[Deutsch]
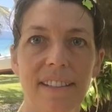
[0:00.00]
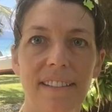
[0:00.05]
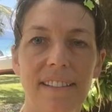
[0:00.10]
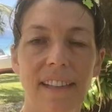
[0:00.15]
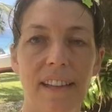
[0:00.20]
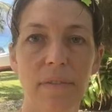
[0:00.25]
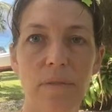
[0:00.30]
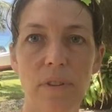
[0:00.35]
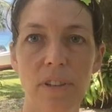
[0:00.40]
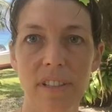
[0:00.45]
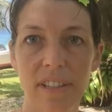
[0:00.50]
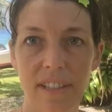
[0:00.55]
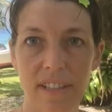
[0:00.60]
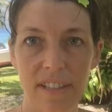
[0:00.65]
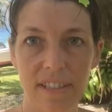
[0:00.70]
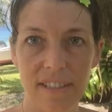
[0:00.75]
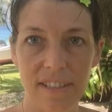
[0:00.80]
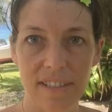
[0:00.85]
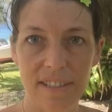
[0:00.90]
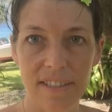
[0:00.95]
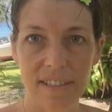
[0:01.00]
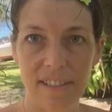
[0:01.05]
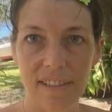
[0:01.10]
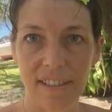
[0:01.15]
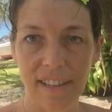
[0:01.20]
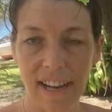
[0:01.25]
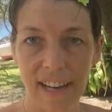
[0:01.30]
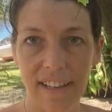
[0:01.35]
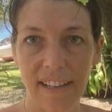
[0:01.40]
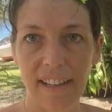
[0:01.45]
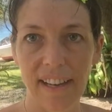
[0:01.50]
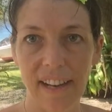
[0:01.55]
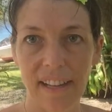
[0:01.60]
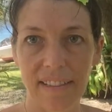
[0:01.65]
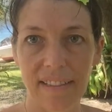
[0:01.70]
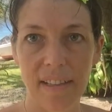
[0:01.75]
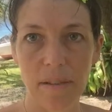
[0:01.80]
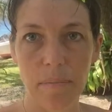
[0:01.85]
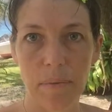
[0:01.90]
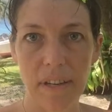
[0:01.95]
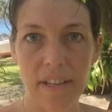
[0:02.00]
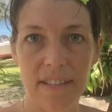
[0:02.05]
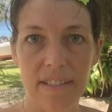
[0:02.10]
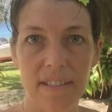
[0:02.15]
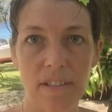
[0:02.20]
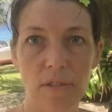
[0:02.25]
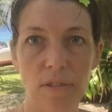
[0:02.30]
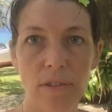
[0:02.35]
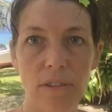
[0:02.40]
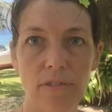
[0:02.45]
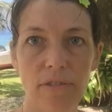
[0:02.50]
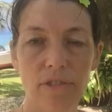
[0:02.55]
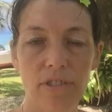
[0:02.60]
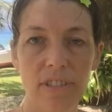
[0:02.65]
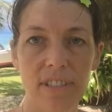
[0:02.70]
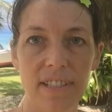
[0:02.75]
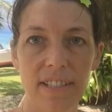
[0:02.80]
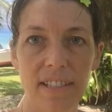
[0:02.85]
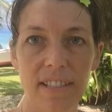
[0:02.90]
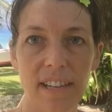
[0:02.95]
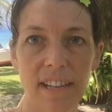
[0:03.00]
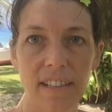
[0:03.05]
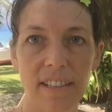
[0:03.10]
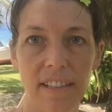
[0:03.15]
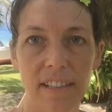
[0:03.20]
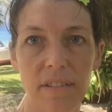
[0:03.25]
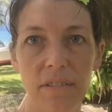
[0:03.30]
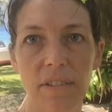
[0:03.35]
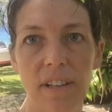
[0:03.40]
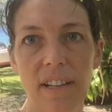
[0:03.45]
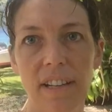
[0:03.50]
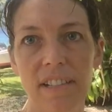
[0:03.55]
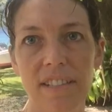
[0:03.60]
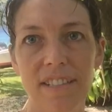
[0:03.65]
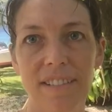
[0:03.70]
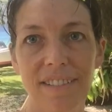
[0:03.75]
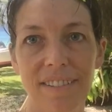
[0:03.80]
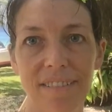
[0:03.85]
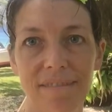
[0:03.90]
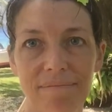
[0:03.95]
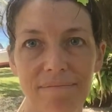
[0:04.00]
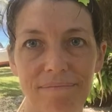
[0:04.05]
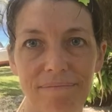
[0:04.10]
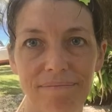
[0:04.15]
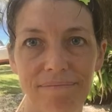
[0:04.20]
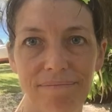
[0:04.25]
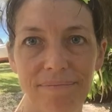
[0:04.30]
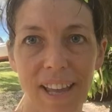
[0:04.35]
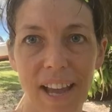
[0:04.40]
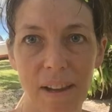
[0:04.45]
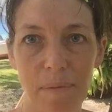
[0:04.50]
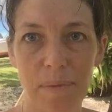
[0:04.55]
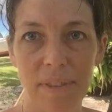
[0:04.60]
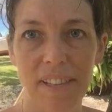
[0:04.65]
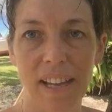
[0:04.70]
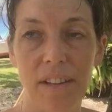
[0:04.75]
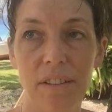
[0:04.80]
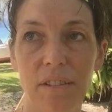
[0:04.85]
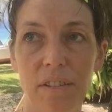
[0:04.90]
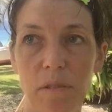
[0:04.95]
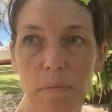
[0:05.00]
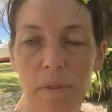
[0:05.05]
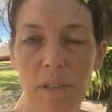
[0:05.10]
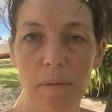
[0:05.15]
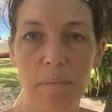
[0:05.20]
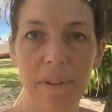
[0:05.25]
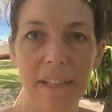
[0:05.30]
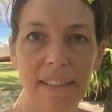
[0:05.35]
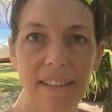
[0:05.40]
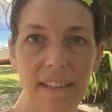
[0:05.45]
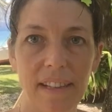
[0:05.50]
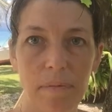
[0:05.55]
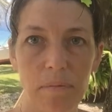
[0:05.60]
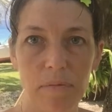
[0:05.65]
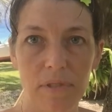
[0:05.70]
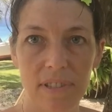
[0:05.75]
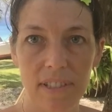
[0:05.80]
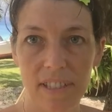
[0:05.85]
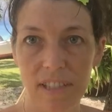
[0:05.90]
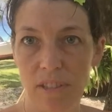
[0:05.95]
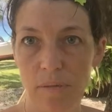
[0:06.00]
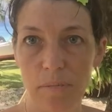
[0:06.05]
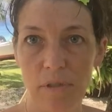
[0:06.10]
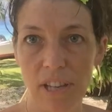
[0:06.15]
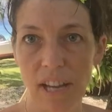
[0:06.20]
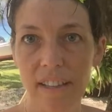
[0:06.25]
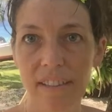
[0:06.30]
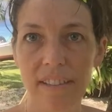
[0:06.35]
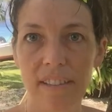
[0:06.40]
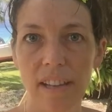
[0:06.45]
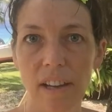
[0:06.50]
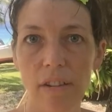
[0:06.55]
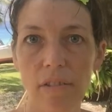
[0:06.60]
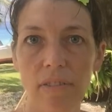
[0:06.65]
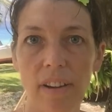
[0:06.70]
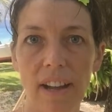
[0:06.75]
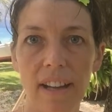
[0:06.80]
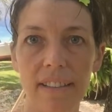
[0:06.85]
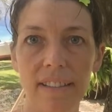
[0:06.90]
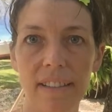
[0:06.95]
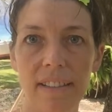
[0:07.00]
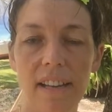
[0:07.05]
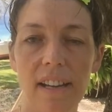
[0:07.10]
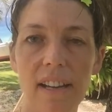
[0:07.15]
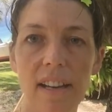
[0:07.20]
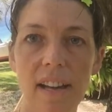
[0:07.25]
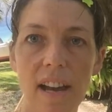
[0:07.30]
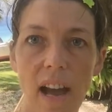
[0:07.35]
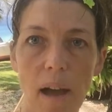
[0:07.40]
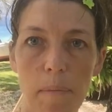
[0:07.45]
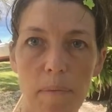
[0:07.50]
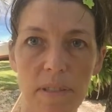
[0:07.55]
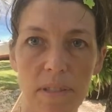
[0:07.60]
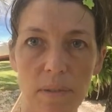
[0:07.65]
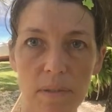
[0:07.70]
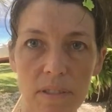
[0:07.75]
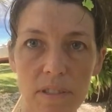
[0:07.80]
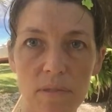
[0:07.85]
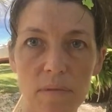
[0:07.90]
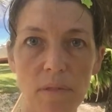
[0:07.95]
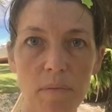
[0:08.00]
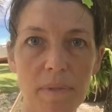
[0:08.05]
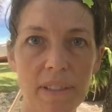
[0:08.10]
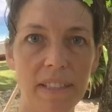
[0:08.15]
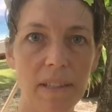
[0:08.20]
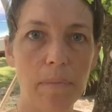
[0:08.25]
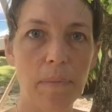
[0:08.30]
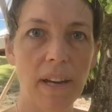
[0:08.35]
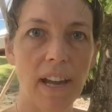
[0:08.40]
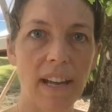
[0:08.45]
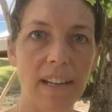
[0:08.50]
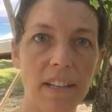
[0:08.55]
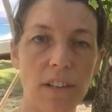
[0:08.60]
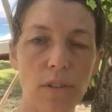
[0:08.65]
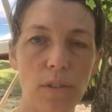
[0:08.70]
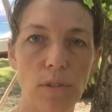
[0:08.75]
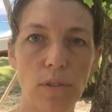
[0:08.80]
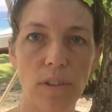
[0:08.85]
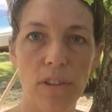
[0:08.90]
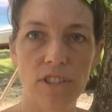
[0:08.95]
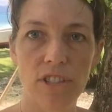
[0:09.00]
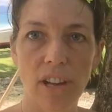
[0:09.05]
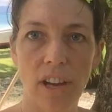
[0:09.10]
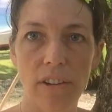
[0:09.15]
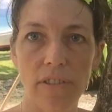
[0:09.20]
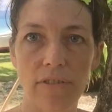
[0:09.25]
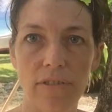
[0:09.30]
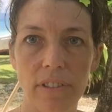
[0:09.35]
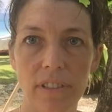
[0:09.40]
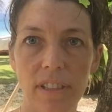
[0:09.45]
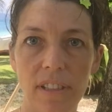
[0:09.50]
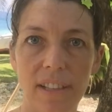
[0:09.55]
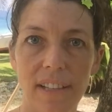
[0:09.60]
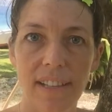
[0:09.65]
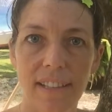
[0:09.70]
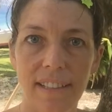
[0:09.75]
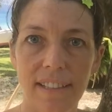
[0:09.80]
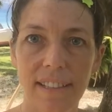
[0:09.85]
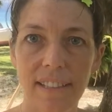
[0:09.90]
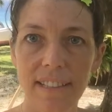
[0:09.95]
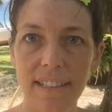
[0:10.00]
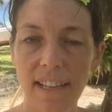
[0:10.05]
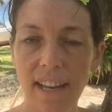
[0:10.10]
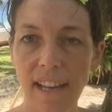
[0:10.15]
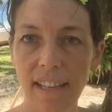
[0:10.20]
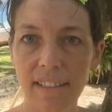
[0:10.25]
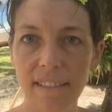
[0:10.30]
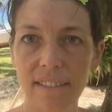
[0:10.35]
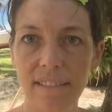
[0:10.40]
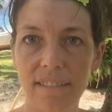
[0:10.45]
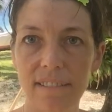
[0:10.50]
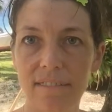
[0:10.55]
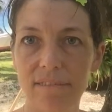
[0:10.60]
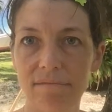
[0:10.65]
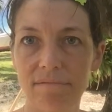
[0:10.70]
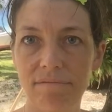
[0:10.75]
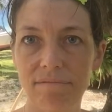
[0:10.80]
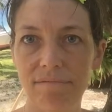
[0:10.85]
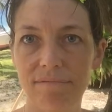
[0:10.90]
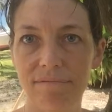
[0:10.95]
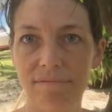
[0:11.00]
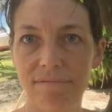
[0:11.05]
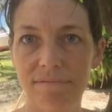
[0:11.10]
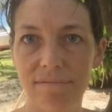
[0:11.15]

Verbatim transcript: dann würde ich das reine kaltgepresste Öl vorziehen, natürlich im Nachmittag oder über den Mittag im, sich im Schatten aufhalten, aber sonst nur mit dem reinen Öl schaffen. Dieser hat einen